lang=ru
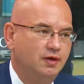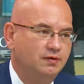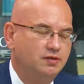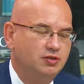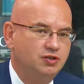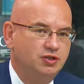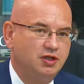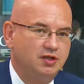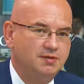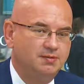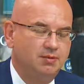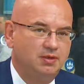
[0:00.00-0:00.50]
Вот
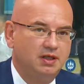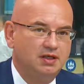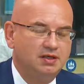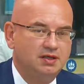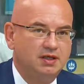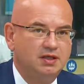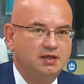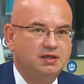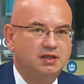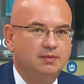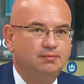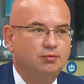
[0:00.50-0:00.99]
сейчас была
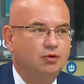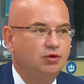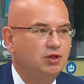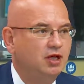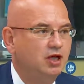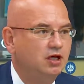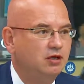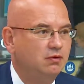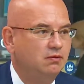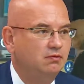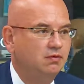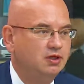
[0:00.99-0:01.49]
сессия по
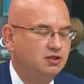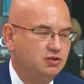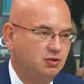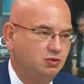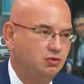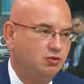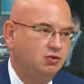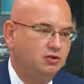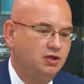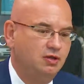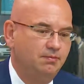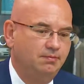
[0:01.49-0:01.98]
Дальнему
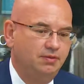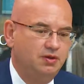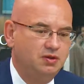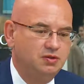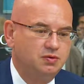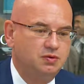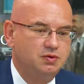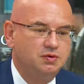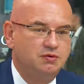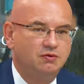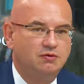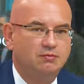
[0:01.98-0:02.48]
Востоку, там
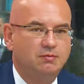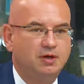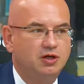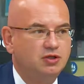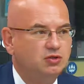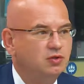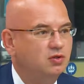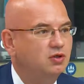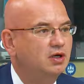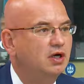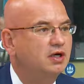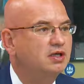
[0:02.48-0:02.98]
присутствовало
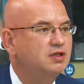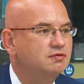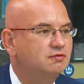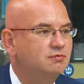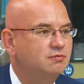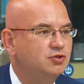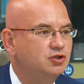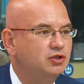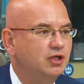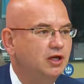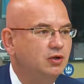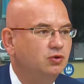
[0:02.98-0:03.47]
большое количество
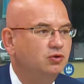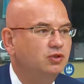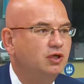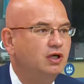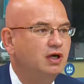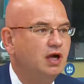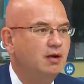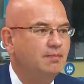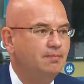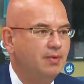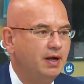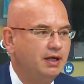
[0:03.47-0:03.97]
международных
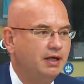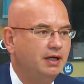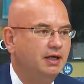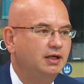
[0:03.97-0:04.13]
компаний,